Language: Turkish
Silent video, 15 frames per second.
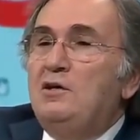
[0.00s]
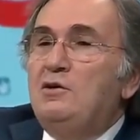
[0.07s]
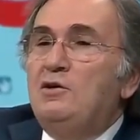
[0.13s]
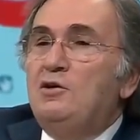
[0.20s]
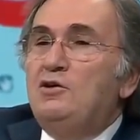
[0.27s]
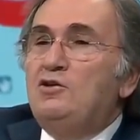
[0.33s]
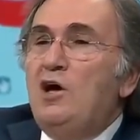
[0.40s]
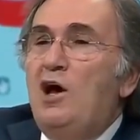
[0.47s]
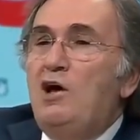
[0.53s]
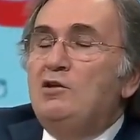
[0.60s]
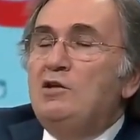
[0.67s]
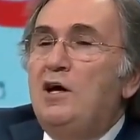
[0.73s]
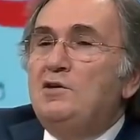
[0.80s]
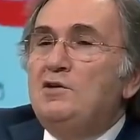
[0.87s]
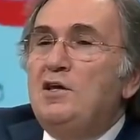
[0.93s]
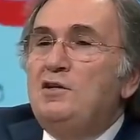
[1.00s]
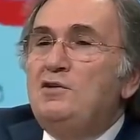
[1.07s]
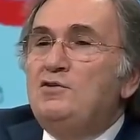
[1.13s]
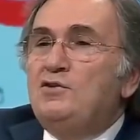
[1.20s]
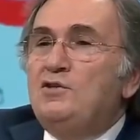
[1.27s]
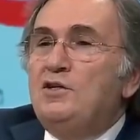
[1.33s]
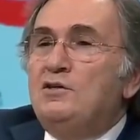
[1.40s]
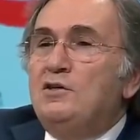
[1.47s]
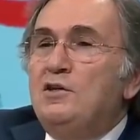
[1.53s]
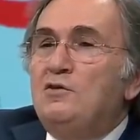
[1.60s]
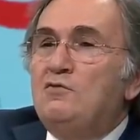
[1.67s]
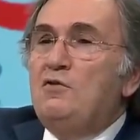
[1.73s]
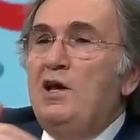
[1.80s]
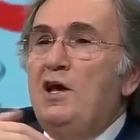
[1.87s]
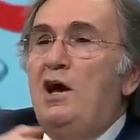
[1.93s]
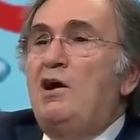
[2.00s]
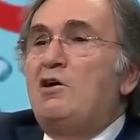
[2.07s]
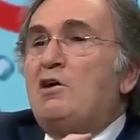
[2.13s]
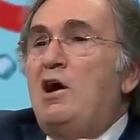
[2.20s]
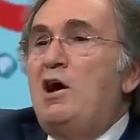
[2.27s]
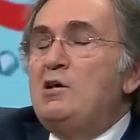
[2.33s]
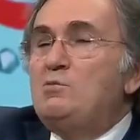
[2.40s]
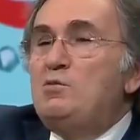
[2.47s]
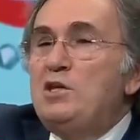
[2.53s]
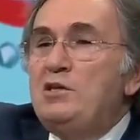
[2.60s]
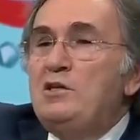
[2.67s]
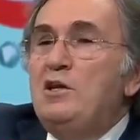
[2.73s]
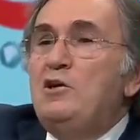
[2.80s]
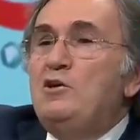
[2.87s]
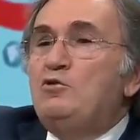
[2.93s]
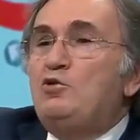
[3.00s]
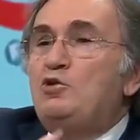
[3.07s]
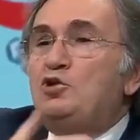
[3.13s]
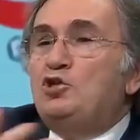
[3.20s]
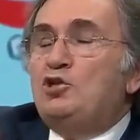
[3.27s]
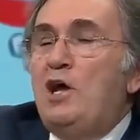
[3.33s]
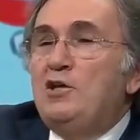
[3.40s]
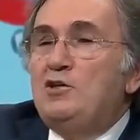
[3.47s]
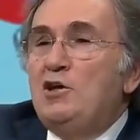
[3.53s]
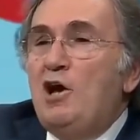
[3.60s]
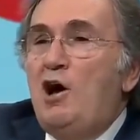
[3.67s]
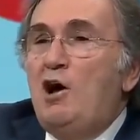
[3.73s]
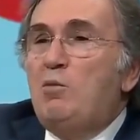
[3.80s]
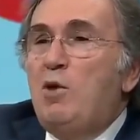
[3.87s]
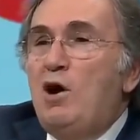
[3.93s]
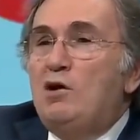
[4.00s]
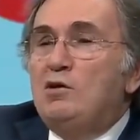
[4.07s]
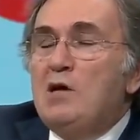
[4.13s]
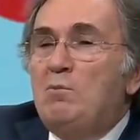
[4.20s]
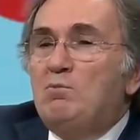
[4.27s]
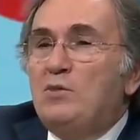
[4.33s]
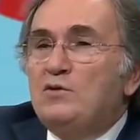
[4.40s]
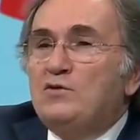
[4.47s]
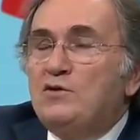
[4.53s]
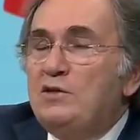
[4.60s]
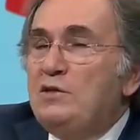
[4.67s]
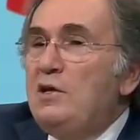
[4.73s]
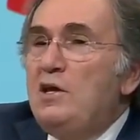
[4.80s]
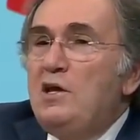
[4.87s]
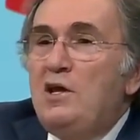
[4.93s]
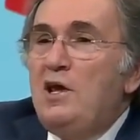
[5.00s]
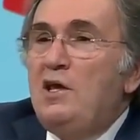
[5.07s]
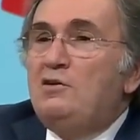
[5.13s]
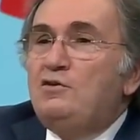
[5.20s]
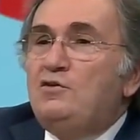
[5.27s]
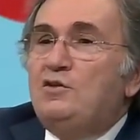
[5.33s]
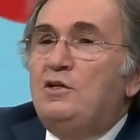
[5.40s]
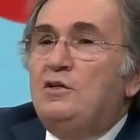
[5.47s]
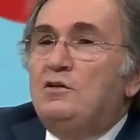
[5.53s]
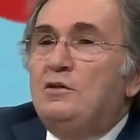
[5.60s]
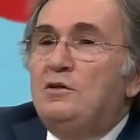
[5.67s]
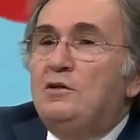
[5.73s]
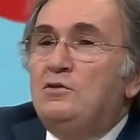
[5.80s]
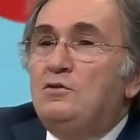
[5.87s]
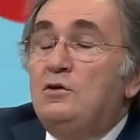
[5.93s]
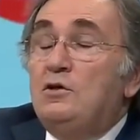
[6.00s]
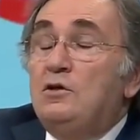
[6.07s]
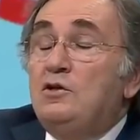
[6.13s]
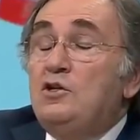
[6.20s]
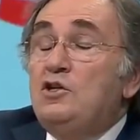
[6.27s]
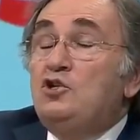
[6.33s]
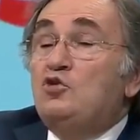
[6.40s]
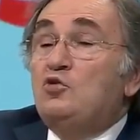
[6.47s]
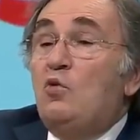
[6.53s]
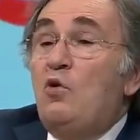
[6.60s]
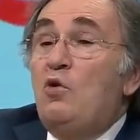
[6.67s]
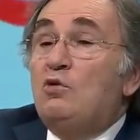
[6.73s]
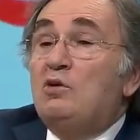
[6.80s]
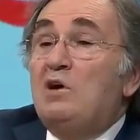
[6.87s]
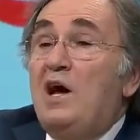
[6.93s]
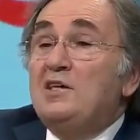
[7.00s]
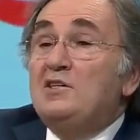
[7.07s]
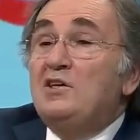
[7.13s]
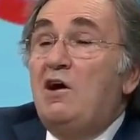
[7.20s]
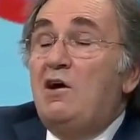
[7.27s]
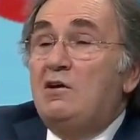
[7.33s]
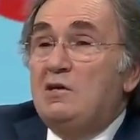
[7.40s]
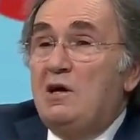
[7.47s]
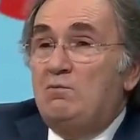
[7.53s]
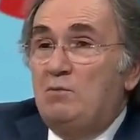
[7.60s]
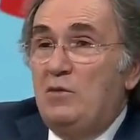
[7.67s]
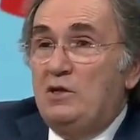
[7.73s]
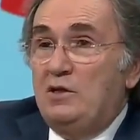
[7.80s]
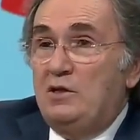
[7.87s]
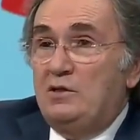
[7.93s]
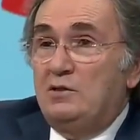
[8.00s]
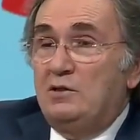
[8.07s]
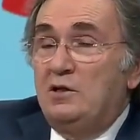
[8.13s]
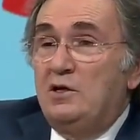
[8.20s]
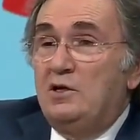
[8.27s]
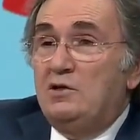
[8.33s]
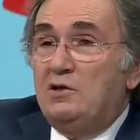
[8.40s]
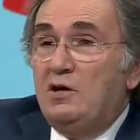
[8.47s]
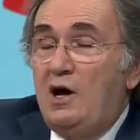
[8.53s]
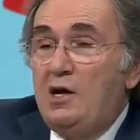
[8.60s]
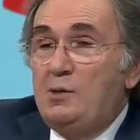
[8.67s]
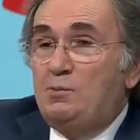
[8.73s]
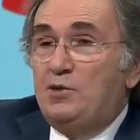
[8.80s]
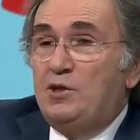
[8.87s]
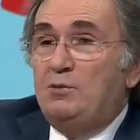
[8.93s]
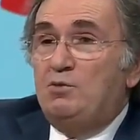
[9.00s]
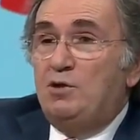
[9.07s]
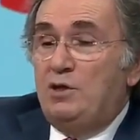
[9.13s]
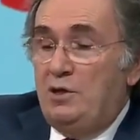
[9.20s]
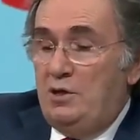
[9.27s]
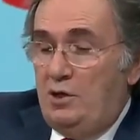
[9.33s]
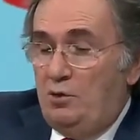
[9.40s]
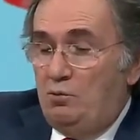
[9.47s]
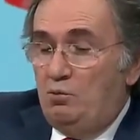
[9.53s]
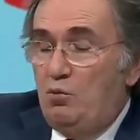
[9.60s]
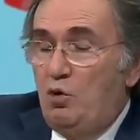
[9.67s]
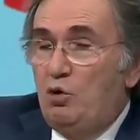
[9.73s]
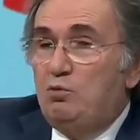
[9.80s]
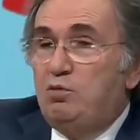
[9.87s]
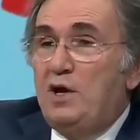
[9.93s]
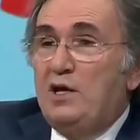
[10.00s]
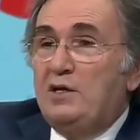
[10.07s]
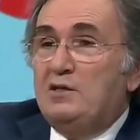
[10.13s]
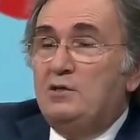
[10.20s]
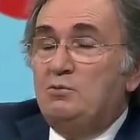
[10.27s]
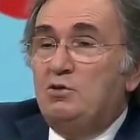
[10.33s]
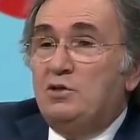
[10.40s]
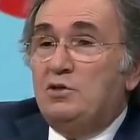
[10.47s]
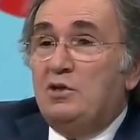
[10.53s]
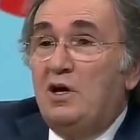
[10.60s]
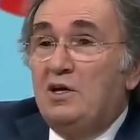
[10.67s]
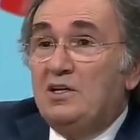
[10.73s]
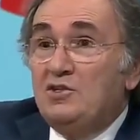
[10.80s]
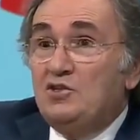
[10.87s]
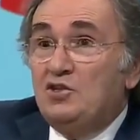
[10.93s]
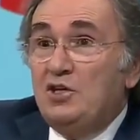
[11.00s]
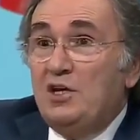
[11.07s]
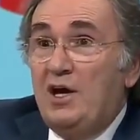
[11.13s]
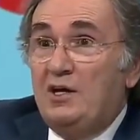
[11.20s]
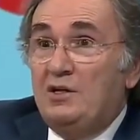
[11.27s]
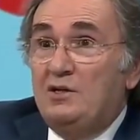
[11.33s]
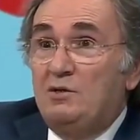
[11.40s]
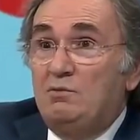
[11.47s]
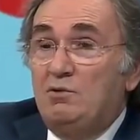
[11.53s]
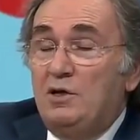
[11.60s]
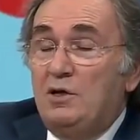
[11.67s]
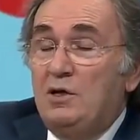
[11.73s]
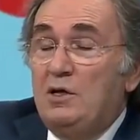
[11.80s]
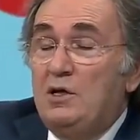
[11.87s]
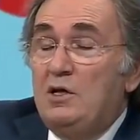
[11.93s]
e, yağlar erisin veya kalbin dıştan yağ bağlanması erisin. İç organ yağlanmaları kalp gibi, böbrek gibi, karaciğer gibi